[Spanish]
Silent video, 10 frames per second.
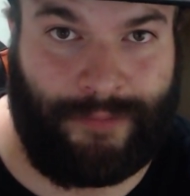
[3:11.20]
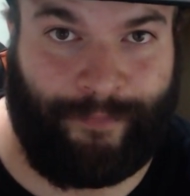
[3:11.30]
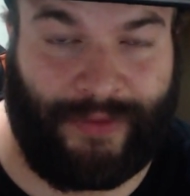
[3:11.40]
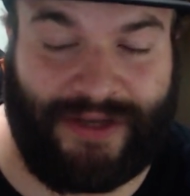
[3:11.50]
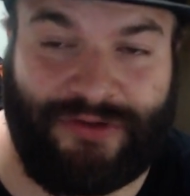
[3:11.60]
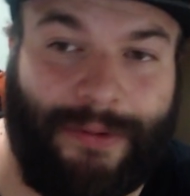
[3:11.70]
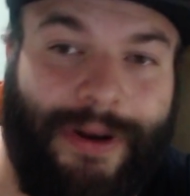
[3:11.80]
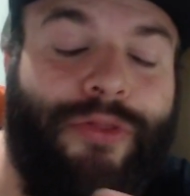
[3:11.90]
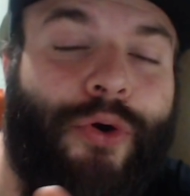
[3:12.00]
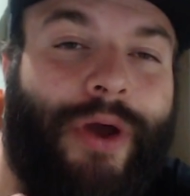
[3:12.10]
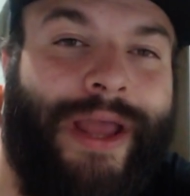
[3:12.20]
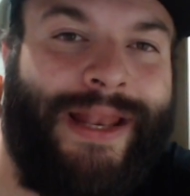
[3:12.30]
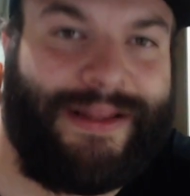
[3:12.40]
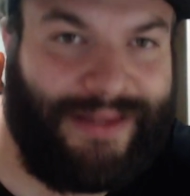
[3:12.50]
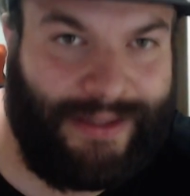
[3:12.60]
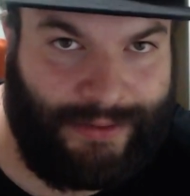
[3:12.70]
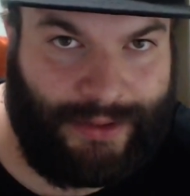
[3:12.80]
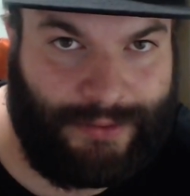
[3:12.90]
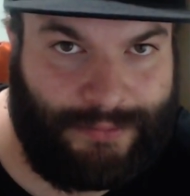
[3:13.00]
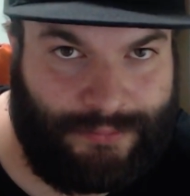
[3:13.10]
Estoy hablando en la tienda.
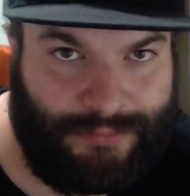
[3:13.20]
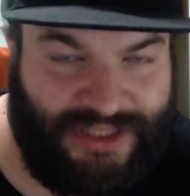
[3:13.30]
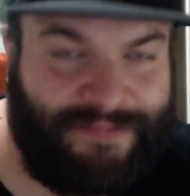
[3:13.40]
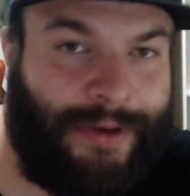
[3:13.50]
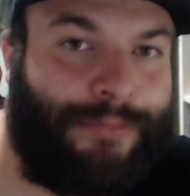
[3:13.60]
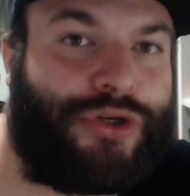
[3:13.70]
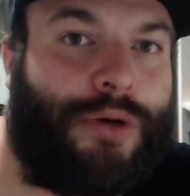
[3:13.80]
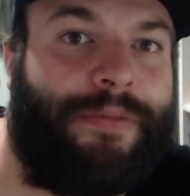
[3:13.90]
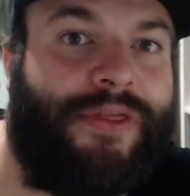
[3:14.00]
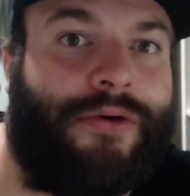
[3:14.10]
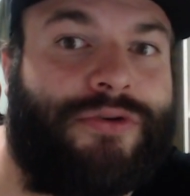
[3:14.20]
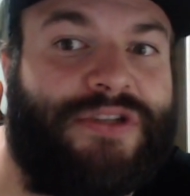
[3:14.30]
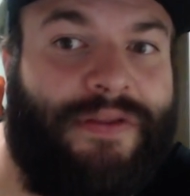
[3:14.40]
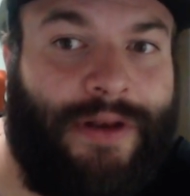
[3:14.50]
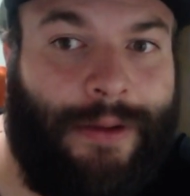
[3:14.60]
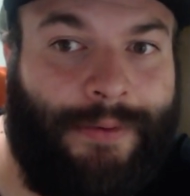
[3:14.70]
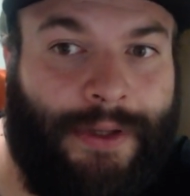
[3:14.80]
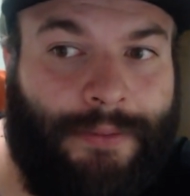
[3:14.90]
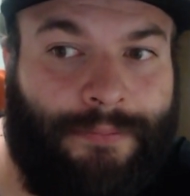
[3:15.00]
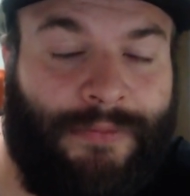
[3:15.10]
Esperemos con precio considerable.
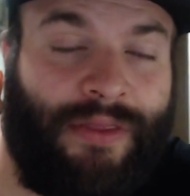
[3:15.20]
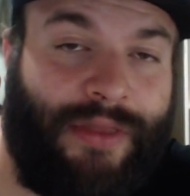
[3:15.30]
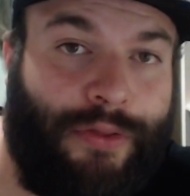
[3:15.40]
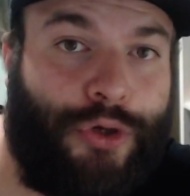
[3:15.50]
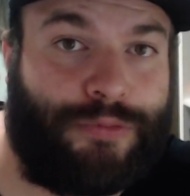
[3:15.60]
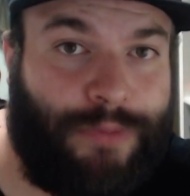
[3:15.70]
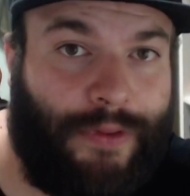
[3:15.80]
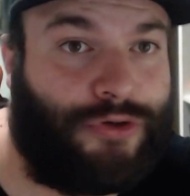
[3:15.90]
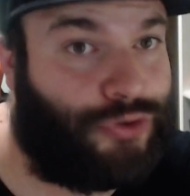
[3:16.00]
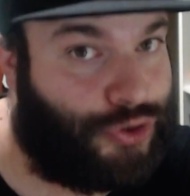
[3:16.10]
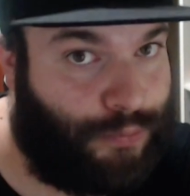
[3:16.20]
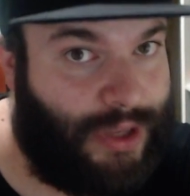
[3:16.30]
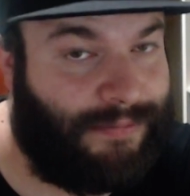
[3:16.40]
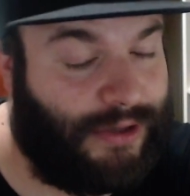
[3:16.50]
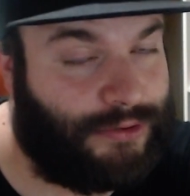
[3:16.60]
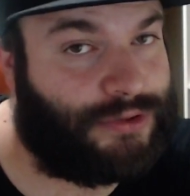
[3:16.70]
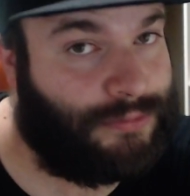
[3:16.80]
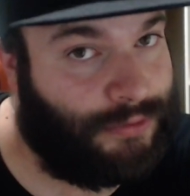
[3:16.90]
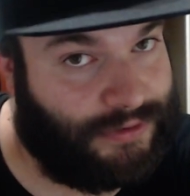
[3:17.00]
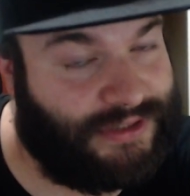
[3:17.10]
Nintendo y los precios no son muy amigos,
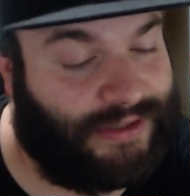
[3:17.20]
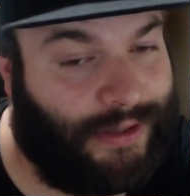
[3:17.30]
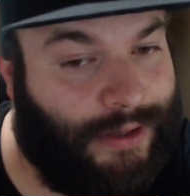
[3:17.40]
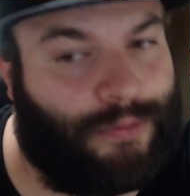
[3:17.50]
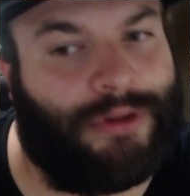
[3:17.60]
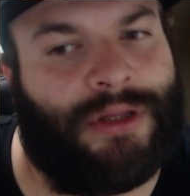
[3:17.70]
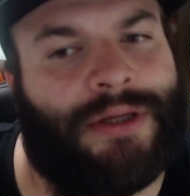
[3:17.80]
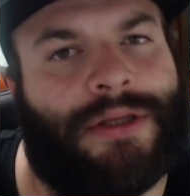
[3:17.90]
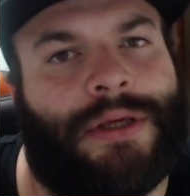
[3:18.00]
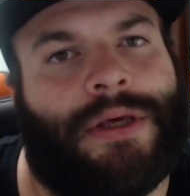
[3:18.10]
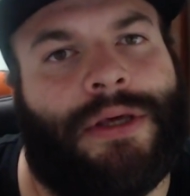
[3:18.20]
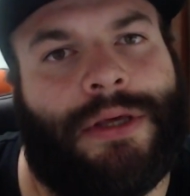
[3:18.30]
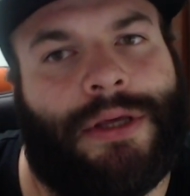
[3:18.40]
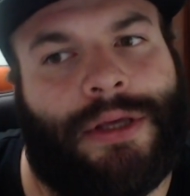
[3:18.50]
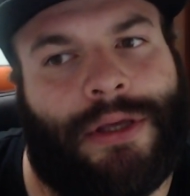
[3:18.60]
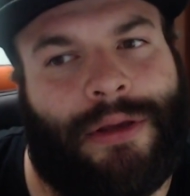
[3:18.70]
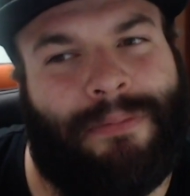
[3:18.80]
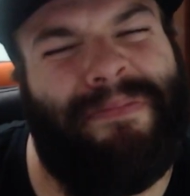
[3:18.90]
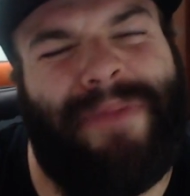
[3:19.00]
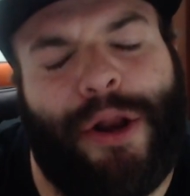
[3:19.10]
lo tenéis que tener en cuenta.
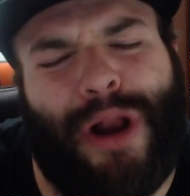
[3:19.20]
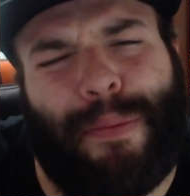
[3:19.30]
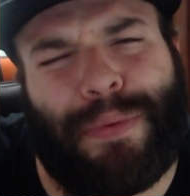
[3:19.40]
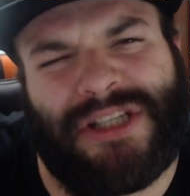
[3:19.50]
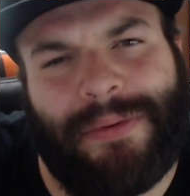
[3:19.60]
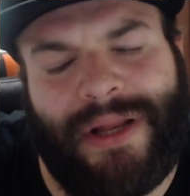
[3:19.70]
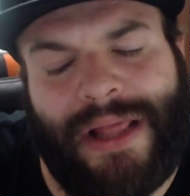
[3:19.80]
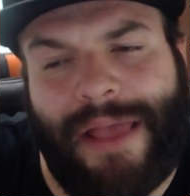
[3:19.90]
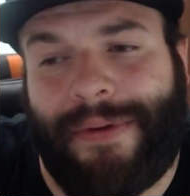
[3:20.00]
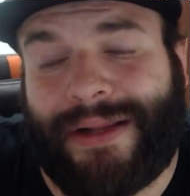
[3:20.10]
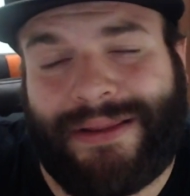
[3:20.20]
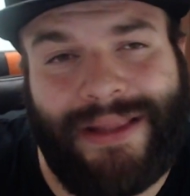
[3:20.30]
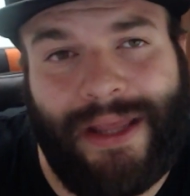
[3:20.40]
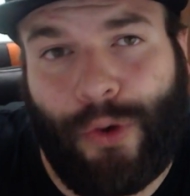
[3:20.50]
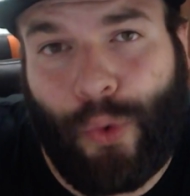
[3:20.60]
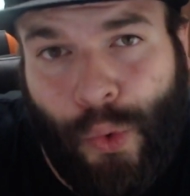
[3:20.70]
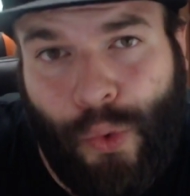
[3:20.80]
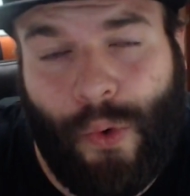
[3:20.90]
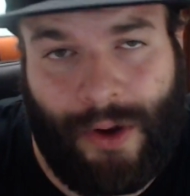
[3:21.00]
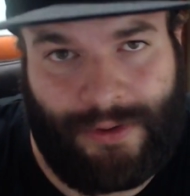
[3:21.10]
Pero la posibilidad de llevarte un
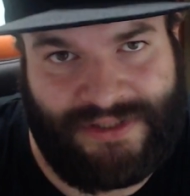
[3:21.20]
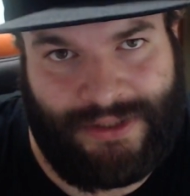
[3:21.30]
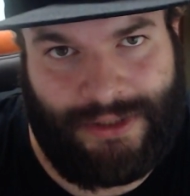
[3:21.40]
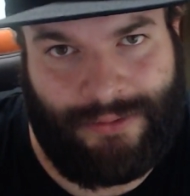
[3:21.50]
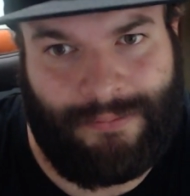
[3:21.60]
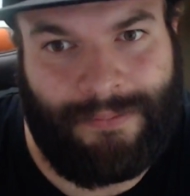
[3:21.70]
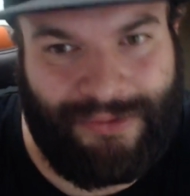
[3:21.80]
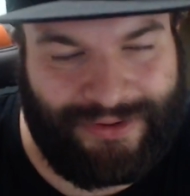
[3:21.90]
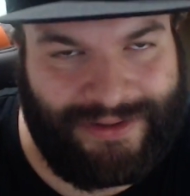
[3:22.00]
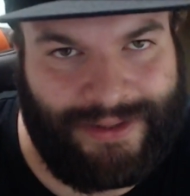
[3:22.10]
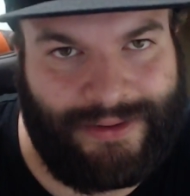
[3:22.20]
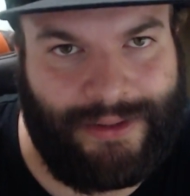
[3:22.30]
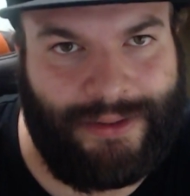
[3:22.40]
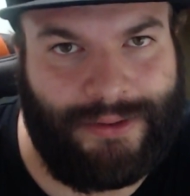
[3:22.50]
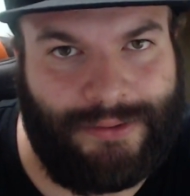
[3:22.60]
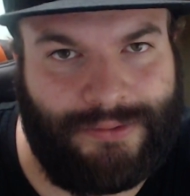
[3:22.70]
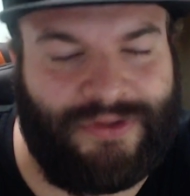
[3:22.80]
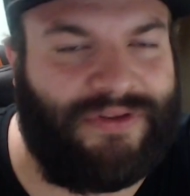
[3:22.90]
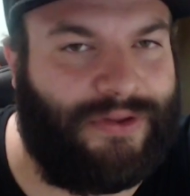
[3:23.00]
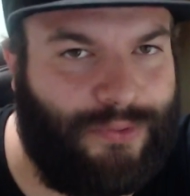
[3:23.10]
juego así, portátil,
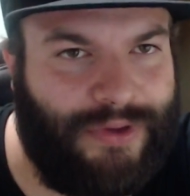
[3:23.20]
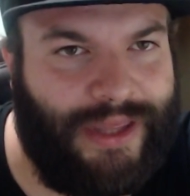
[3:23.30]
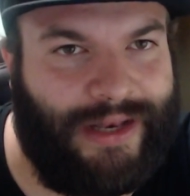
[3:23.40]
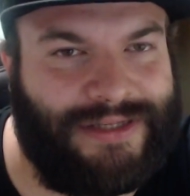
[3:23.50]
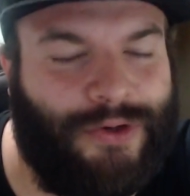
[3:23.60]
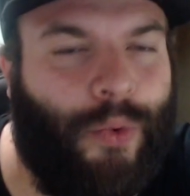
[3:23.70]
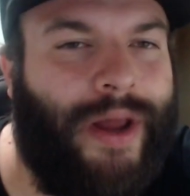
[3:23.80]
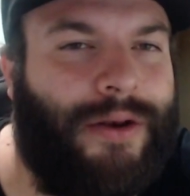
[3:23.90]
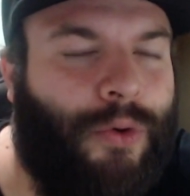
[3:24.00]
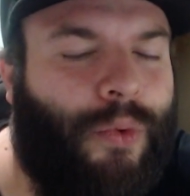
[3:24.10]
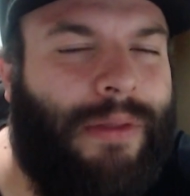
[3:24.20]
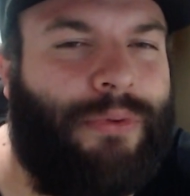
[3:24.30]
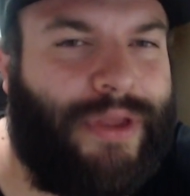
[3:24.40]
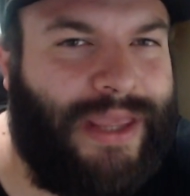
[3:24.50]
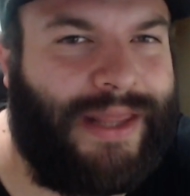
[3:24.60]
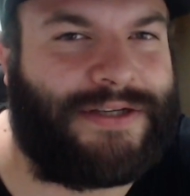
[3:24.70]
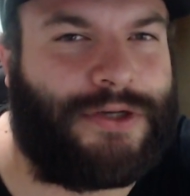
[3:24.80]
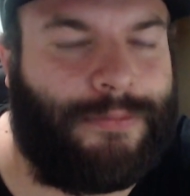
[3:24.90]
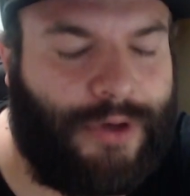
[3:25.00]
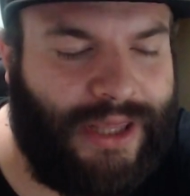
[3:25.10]
donde tú quieras, jugarlo cuando quieras,
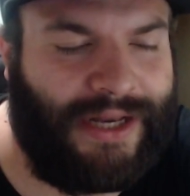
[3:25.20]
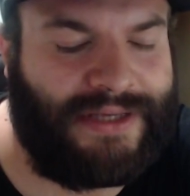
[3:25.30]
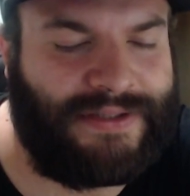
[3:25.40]
como quieras,